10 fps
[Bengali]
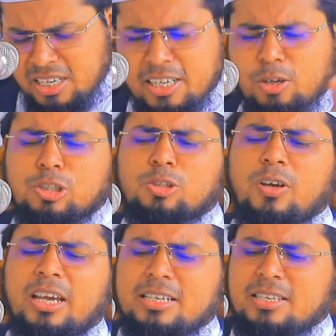কিডনি নষ্ট
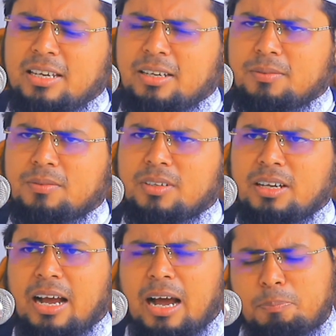হয়ে গেছে
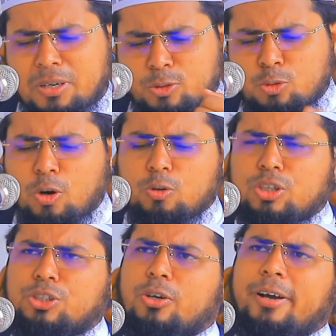আপনার চোখ
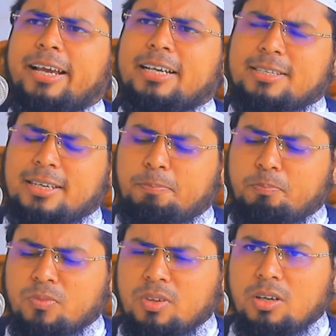নষ্ট হয়ে গেছে
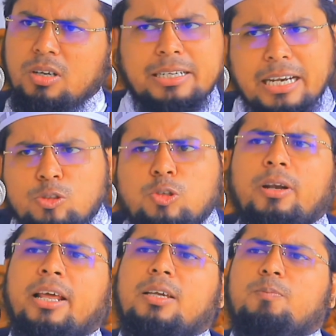
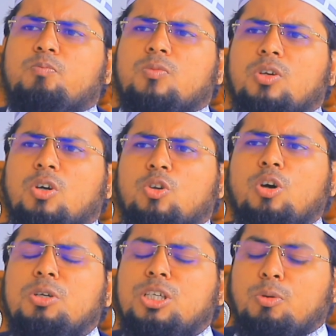টেনশন নাই
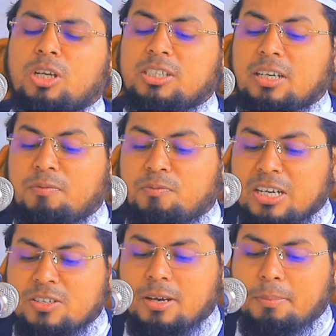নমিজি বলেছেন
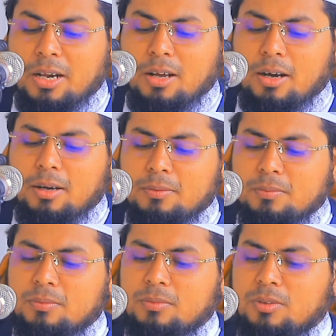ফাসা বাবা
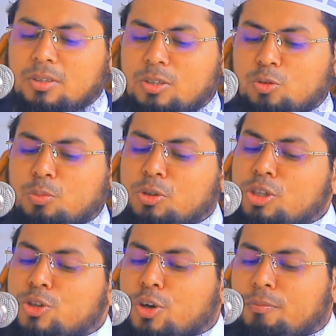তুমি
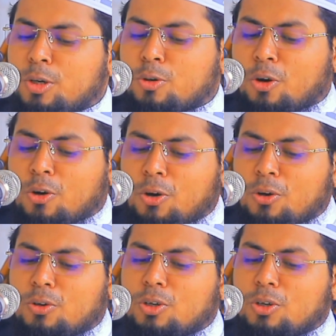যদি সবর করো